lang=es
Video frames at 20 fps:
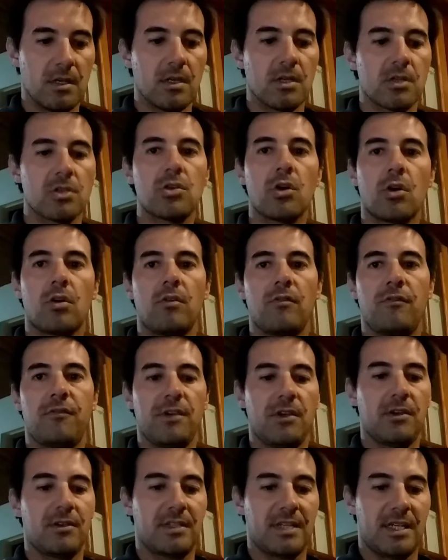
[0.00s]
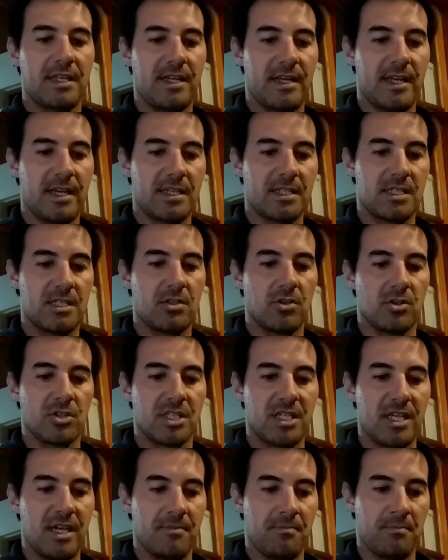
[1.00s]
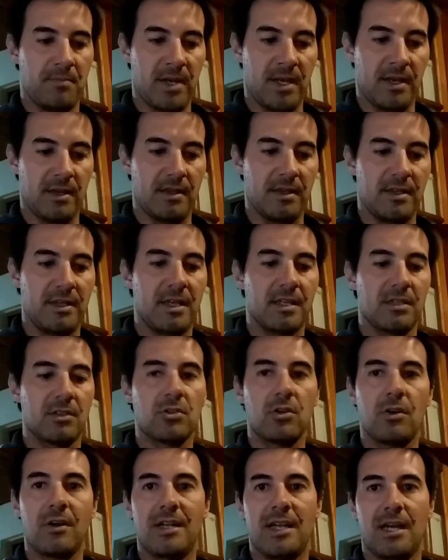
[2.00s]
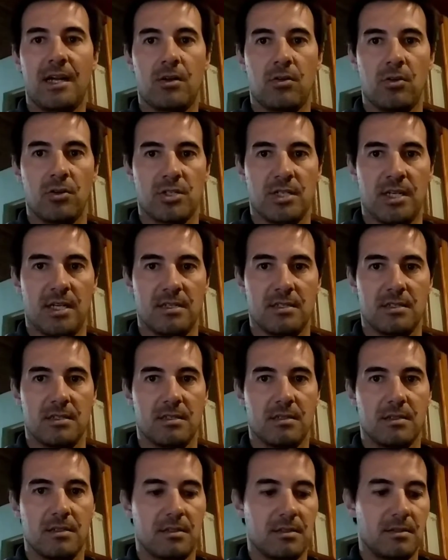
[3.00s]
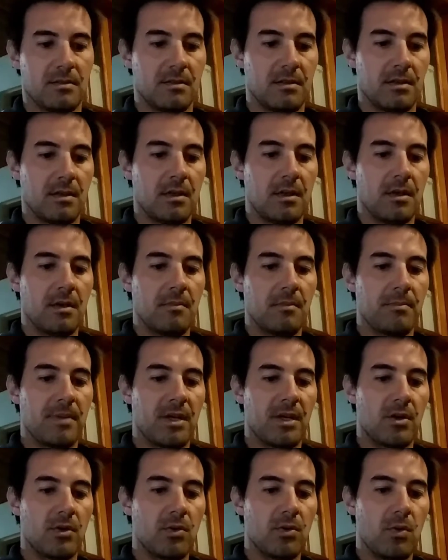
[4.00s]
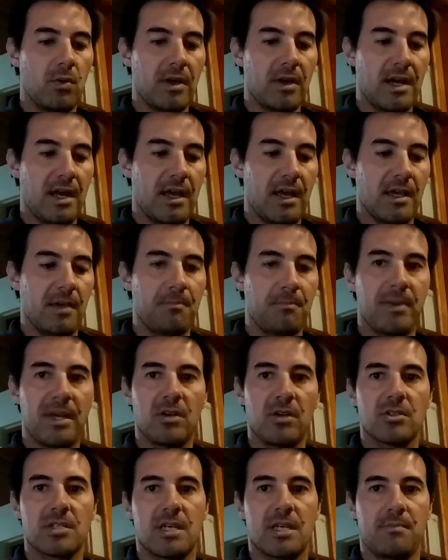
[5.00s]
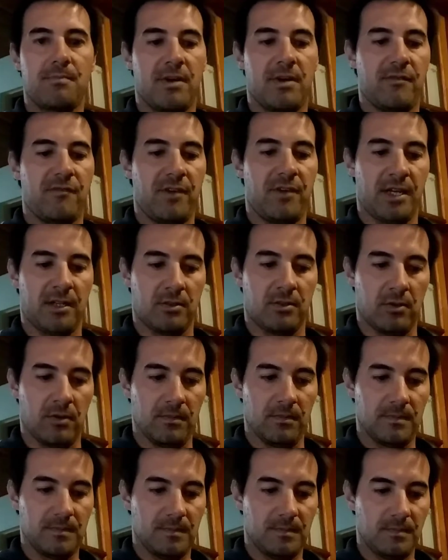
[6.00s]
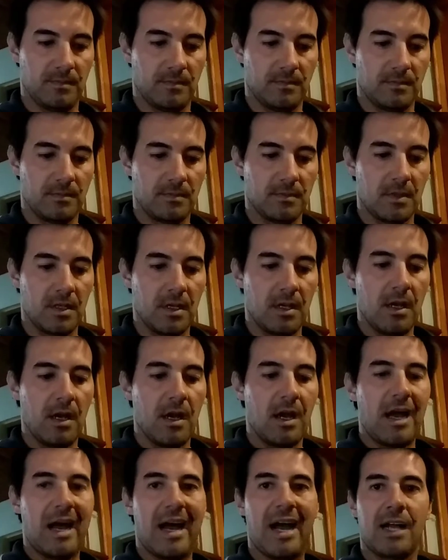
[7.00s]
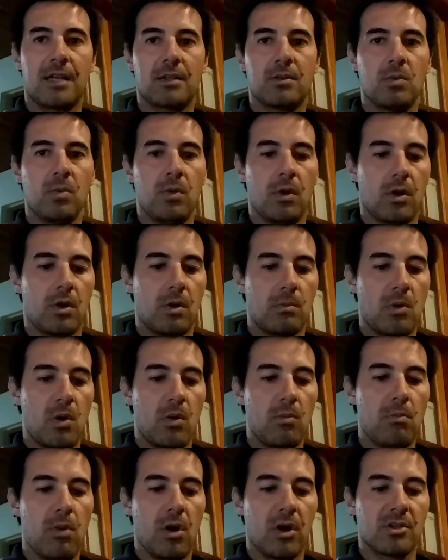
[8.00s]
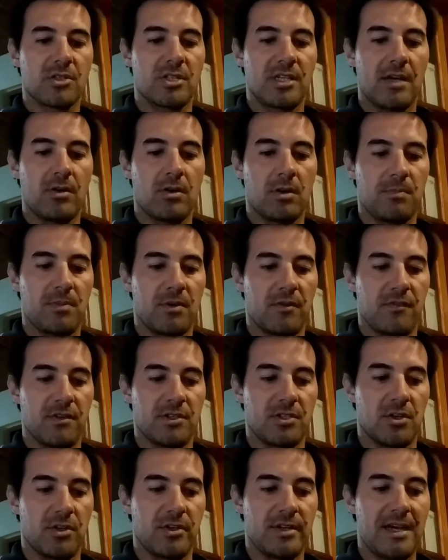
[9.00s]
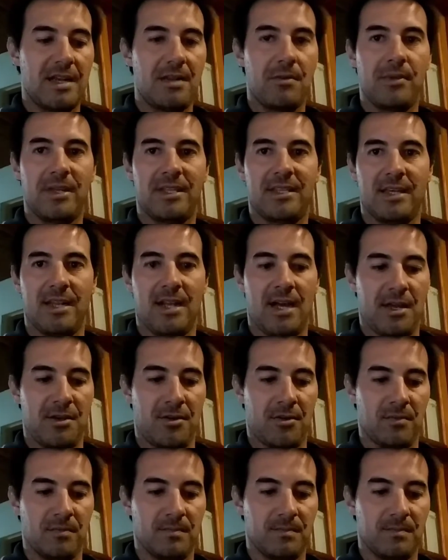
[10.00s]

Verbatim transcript: Yo confío en tener éxito siempre y en todas las cosas, pero nunca espero ser perfecto. Actúo como un boxeador profesional veterano.